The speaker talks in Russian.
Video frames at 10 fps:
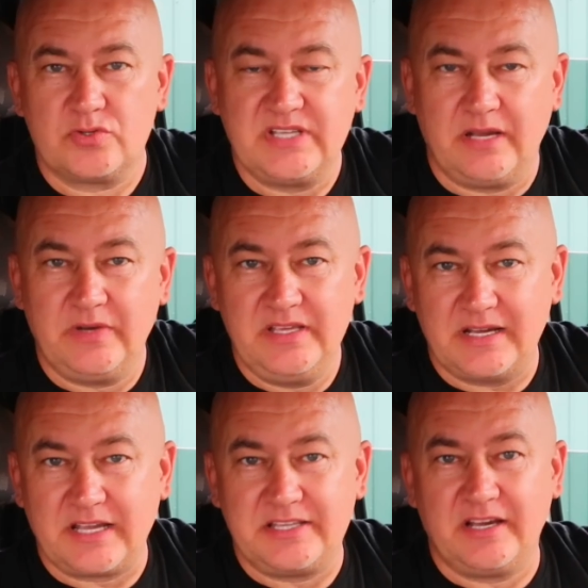Друзья мои,
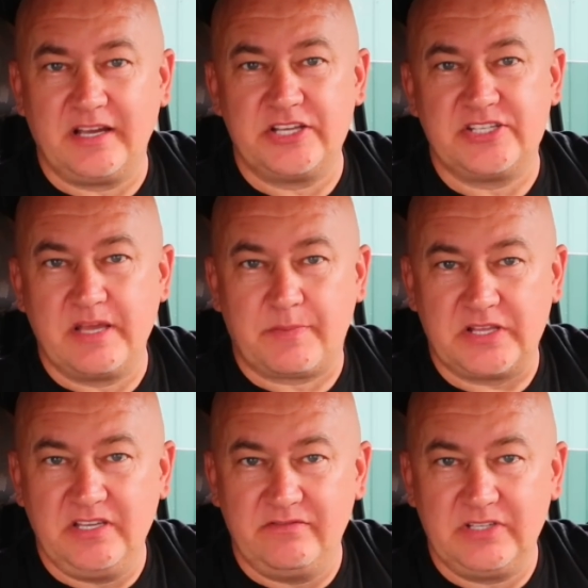я категорический
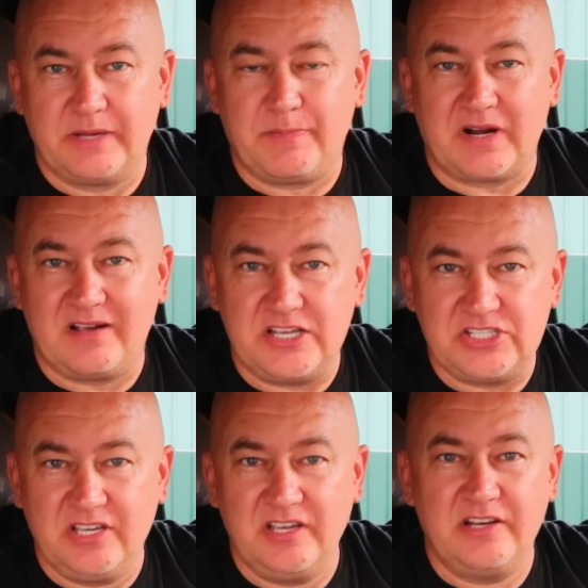противник
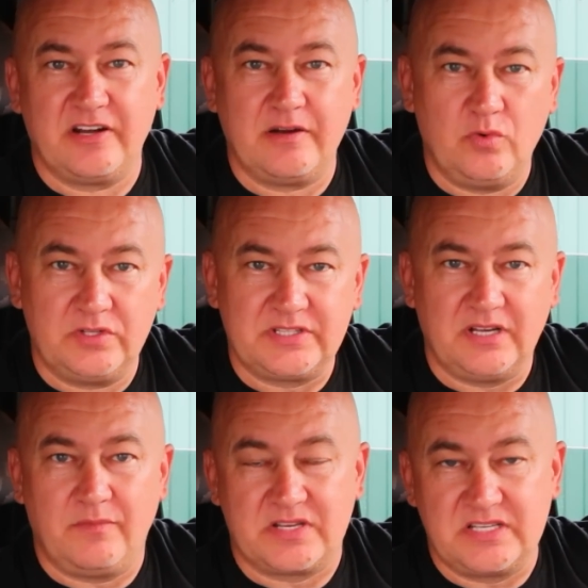прокачки или
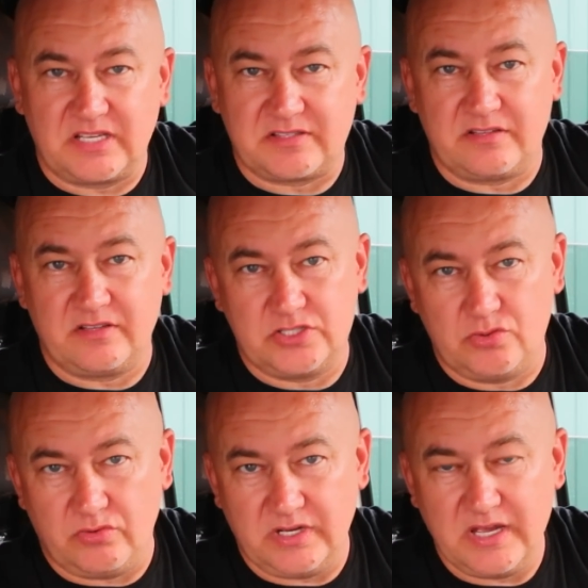ремонта амортизаторных
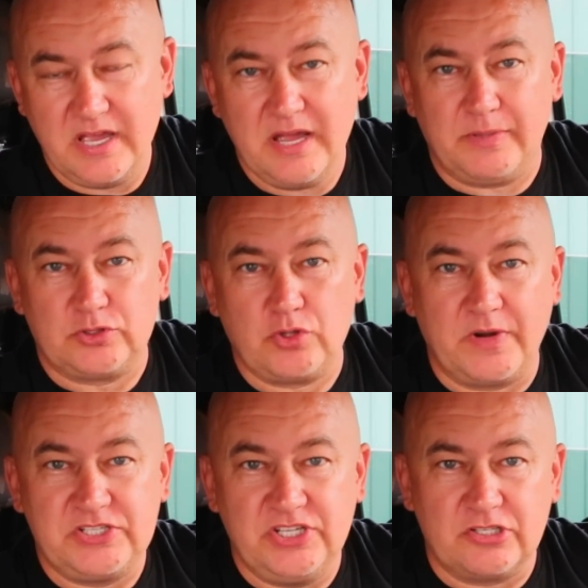стоек. По
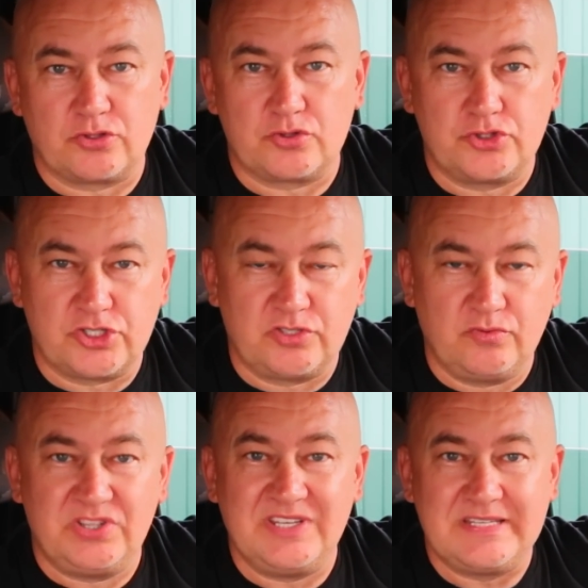той причине, что
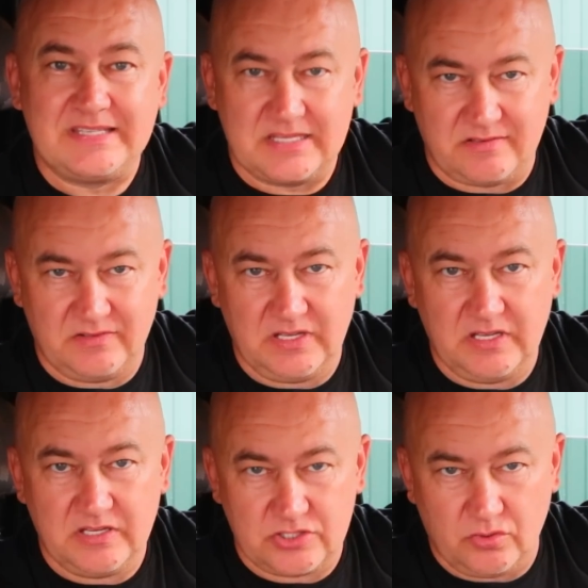существует
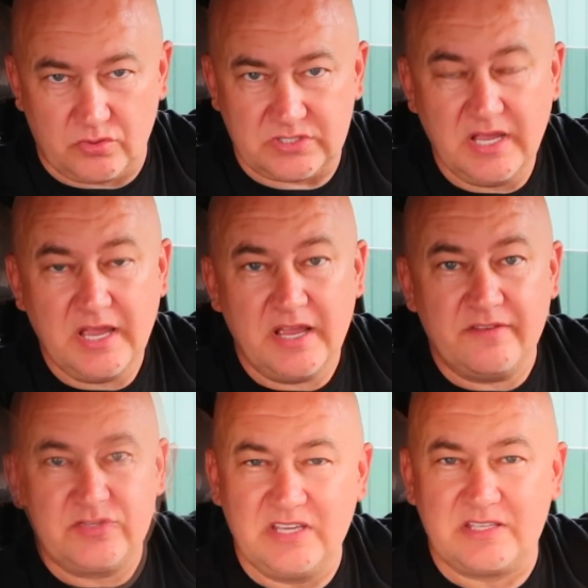естественный износ.
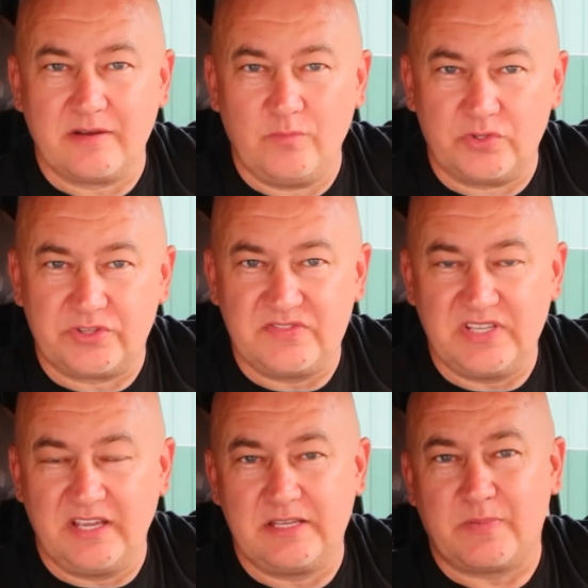Все эти ремонты,
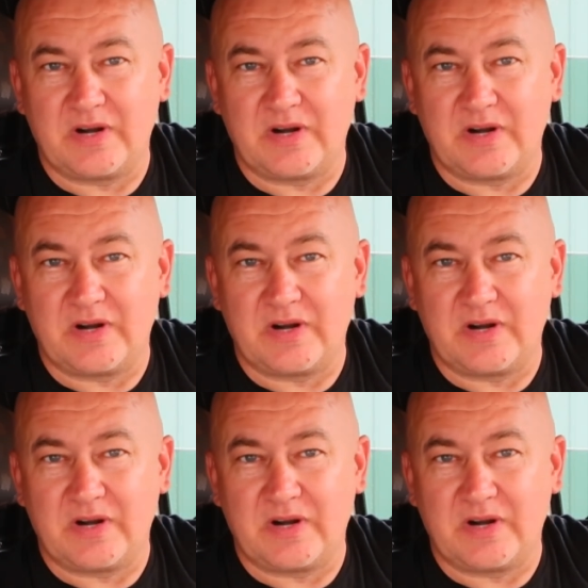все эти